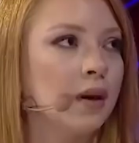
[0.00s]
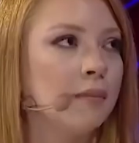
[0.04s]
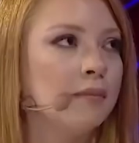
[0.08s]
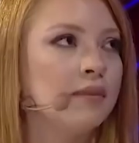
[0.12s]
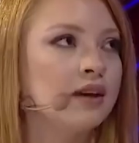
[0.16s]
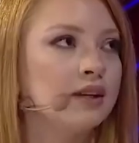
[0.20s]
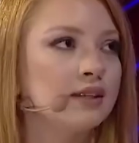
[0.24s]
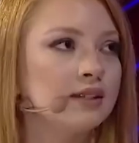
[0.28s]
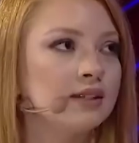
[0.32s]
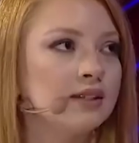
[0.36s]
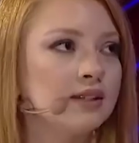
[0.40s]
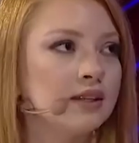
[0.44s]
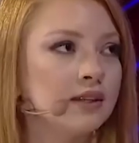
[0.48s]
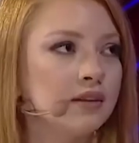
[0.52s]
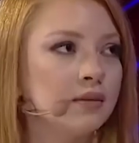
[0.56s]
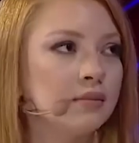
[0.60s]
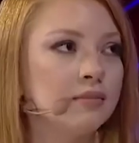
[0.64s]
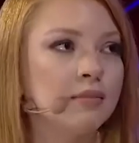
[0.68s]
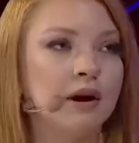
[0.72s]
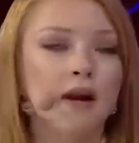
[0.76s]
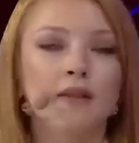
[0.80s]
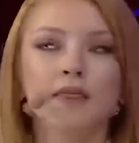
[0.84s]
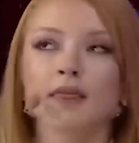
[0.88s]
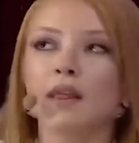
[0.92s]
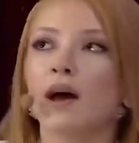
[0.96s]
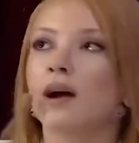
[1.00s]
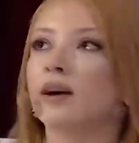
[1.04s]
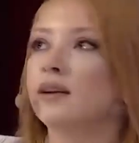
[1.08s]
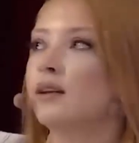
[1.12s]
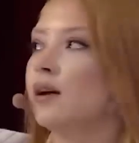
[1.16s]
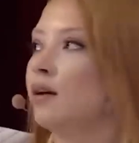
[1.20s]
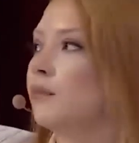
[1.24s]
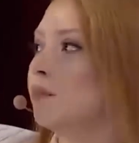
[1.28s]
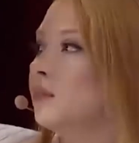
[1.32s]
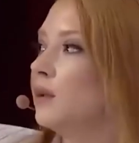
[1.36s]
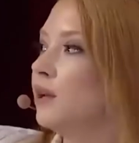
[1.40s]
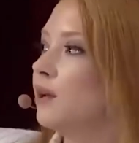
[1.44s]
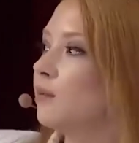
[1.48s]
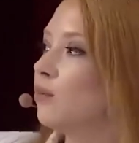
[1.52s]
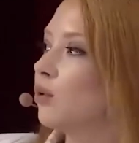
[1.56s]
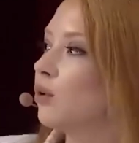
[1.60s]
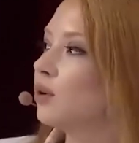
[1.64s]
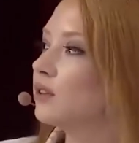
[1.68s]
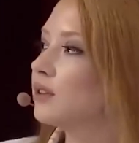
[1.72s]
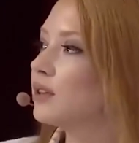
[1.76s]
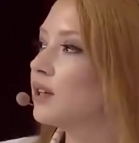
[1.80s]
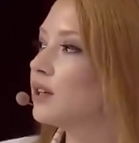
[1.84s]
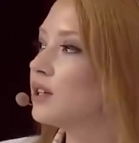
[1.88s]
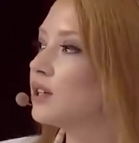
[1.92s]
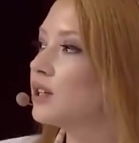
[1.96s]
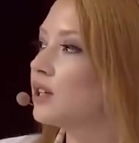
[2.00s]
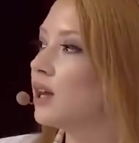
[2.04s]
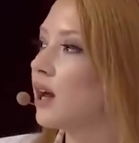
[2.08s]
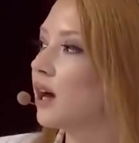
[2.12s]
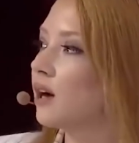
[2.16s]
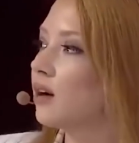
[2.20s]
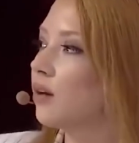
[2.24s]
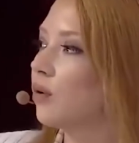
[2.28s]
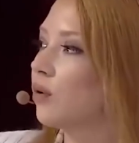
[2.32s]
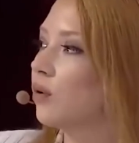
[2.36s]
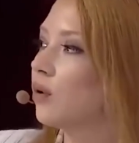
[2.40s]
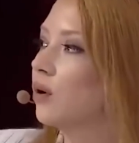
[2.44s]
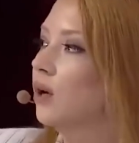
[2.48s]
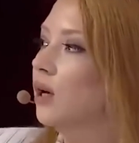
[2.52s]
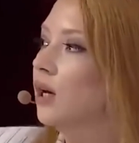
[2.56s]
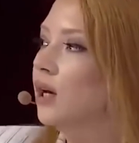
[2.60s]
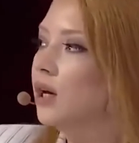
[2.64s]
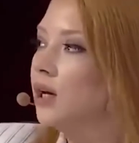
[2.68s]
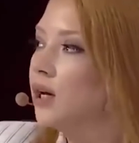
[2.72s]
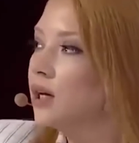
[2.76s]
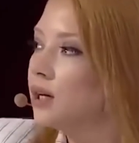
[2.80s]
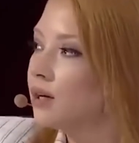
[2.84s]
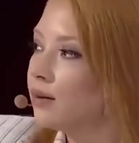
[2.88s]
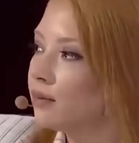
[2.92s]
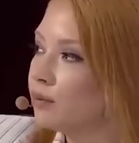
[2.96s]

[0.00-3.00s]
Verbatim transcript: kullanmak istedim ben. Nereden bileyim o ateşler, o